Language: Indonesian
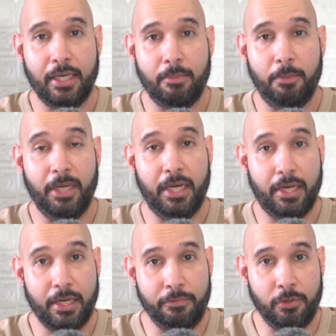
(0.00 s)
ingin
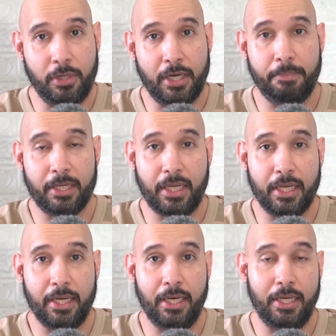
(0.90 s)
memberikan review dari
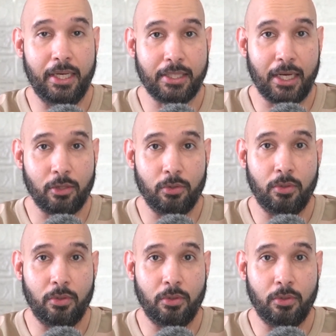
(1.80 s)
pertandingan di Liga 1